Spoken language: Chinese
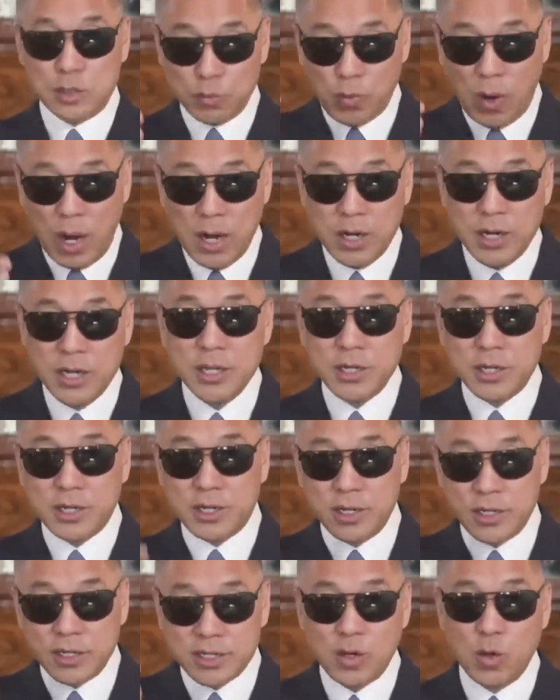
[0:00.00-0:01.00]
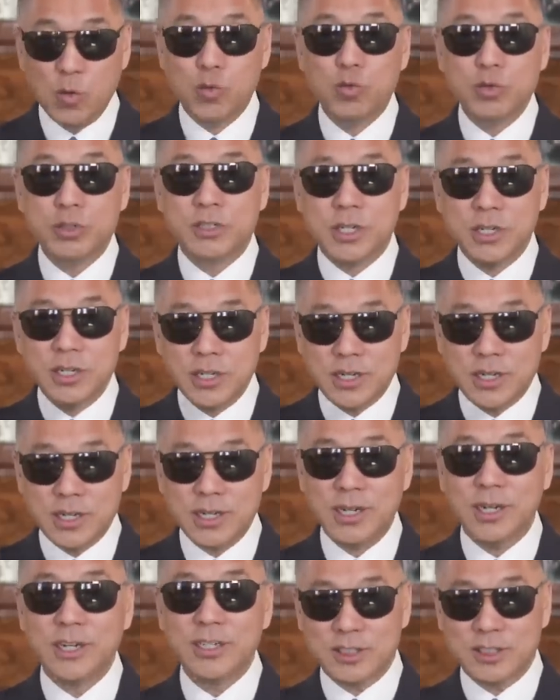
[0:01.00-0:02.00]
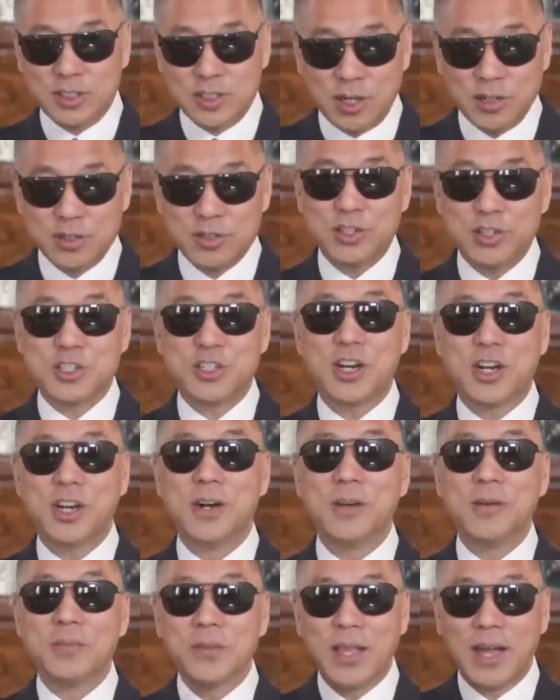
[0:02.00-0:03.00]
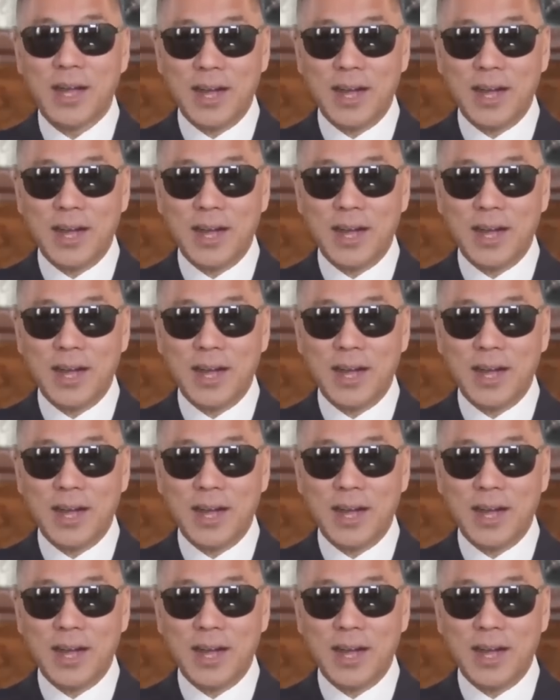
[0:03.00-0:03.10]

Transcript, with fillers: 王丽科和吴征和姜志成